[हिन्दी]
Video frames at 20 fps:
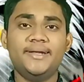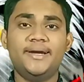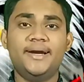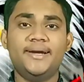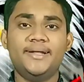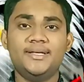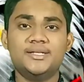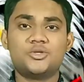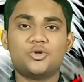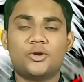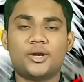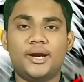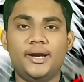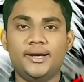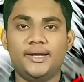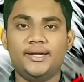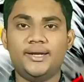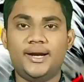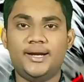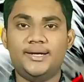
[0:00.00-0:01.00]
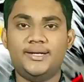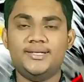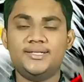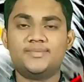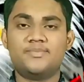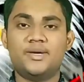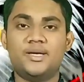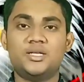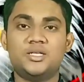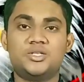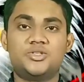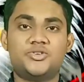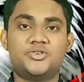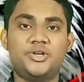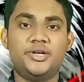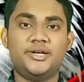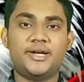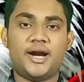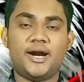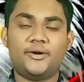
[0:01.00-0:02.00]
1980s और 1990s में
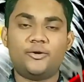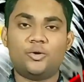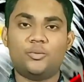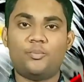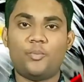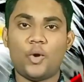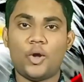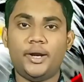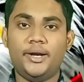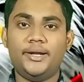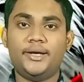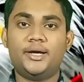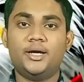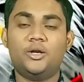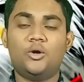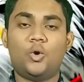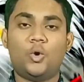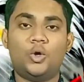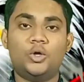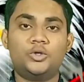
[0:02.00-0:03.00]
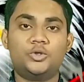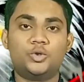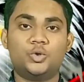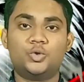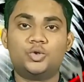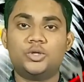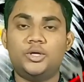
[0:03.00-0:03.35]
स्ट्रीट आर्ट को पॉलिटिकल और